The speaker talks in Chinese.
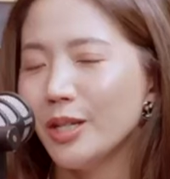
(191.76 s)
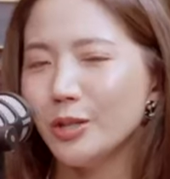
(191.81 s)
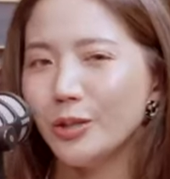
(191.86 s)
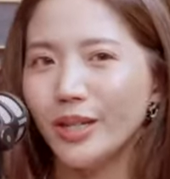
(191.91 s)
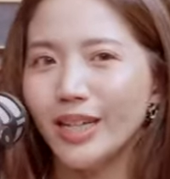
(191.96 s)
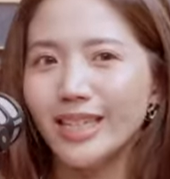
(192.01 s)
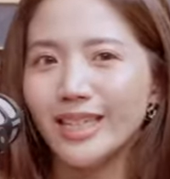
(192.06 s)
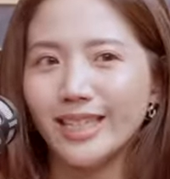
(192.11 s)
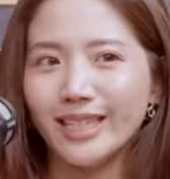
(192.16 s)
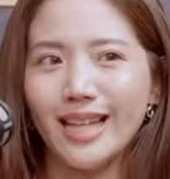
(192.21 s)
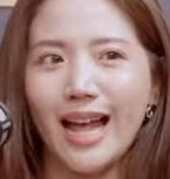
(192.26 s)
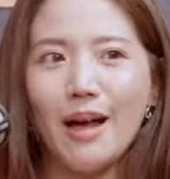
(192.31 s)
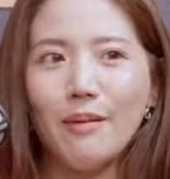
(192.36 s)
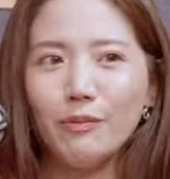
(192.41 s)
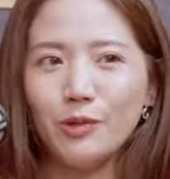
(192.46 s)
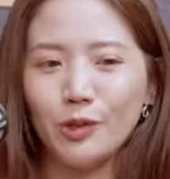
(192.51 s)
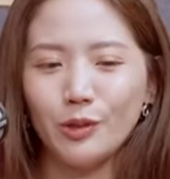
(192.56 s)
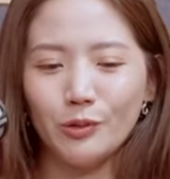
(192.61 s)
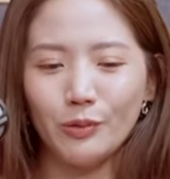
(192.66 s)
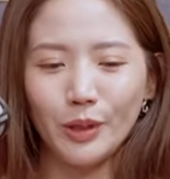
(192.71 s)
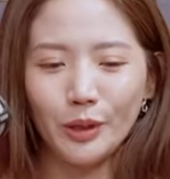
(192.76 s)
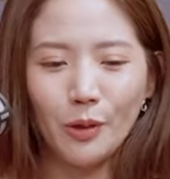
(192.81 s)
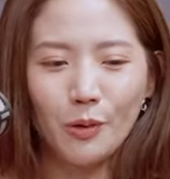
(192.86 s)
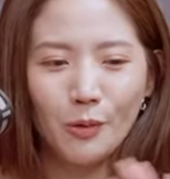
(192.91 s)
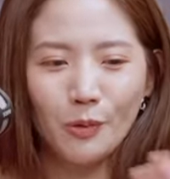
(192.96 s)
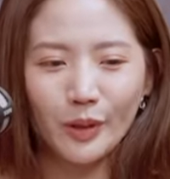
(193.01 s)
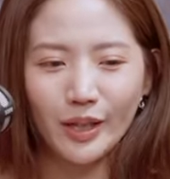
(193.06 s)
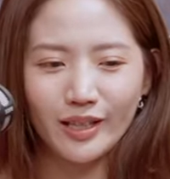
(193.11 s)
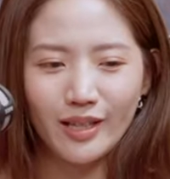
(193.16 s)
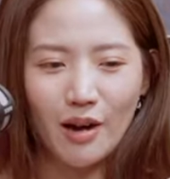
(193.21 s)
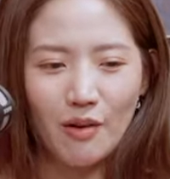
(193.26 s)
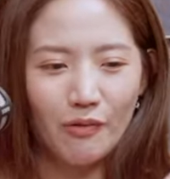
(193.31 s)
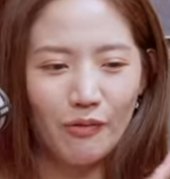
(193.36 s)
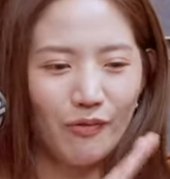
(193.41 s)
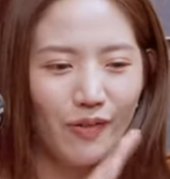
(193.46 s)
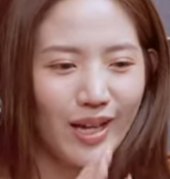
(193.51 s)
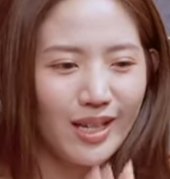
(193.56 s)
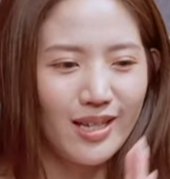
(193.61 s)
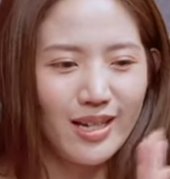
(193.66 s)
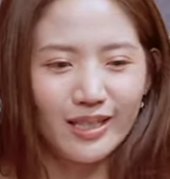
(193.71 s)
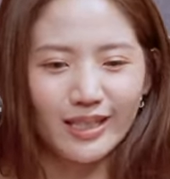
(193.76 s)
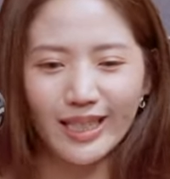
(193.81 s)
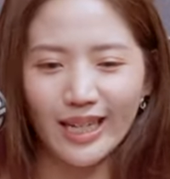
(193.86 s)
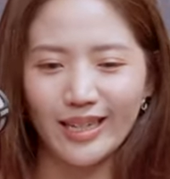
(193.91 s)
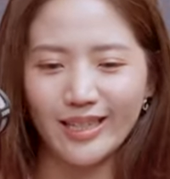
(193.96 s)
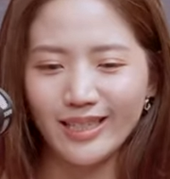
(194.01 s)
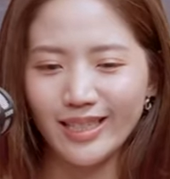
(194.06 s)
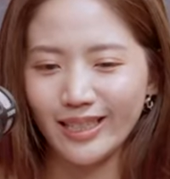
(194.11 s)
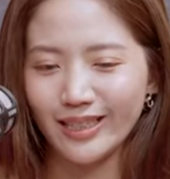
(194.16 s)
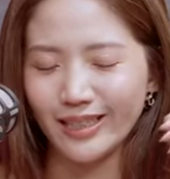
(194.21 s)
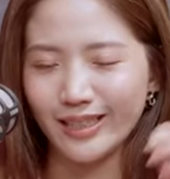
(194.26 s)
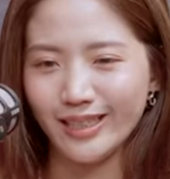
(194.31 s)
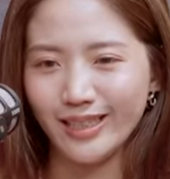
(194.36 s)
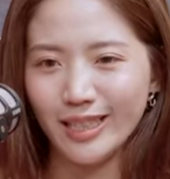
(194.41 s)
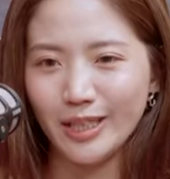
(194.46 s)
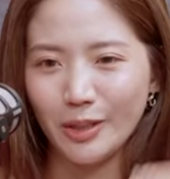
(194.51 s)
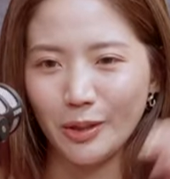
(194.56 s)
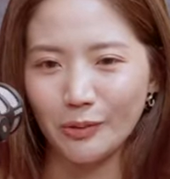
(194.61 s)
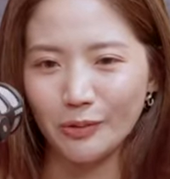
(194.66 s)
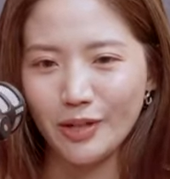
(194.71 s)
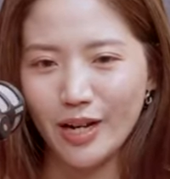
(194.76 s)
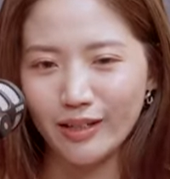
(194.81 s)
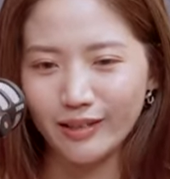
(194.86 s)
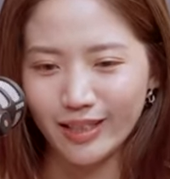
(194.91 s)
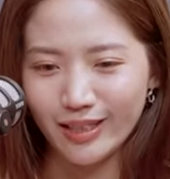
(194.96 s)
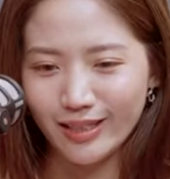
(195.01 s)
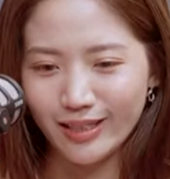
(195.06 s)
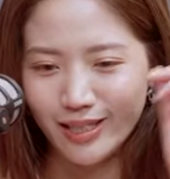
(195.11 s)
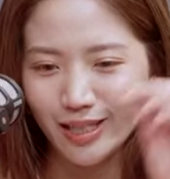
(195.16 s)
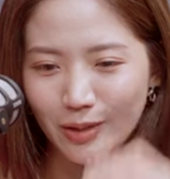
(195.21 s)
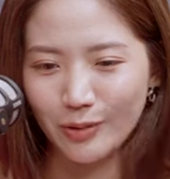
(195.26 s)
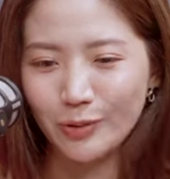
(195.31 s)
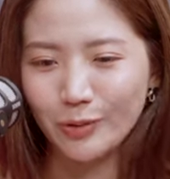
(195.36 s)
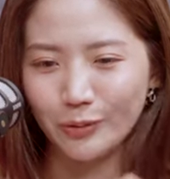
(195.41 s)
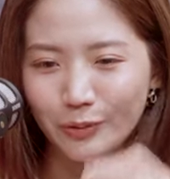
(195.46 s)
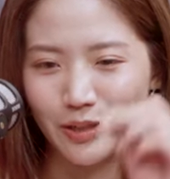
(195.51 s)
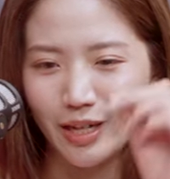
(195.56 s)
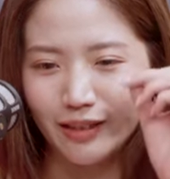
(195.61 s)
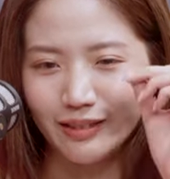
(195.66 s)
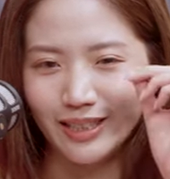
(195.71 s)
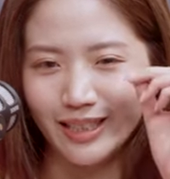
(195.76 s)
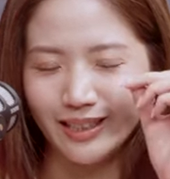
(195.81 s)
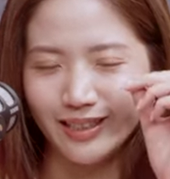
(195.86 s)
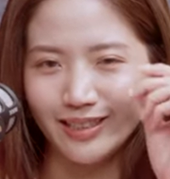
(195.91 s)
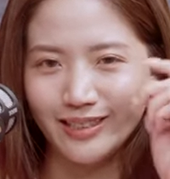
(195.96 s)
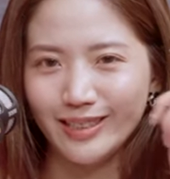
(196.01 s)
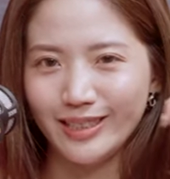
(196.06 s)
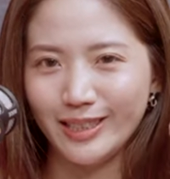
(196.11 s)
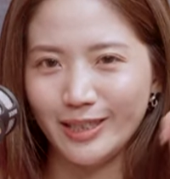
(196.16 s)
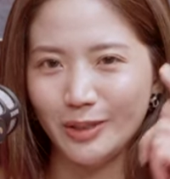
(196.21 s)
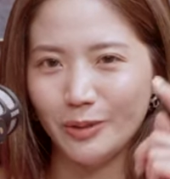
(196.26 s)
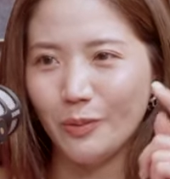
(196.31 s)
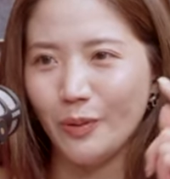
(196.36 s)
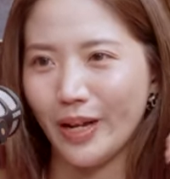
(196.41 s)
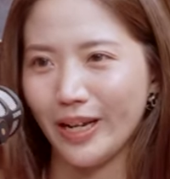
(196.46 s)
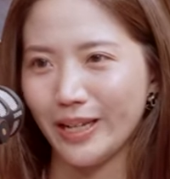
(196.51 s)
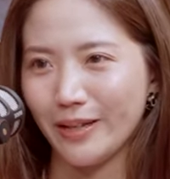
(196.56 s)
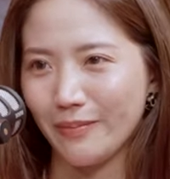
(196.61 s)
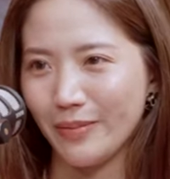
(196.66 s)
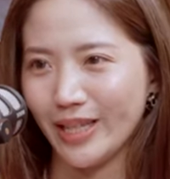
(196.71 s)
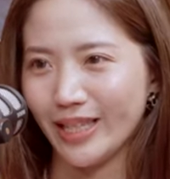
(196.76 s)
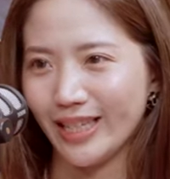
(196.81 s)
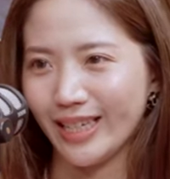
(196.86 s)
所以其实他们就是会透过一套非常严谨的系统，让你进入到你的思维里面，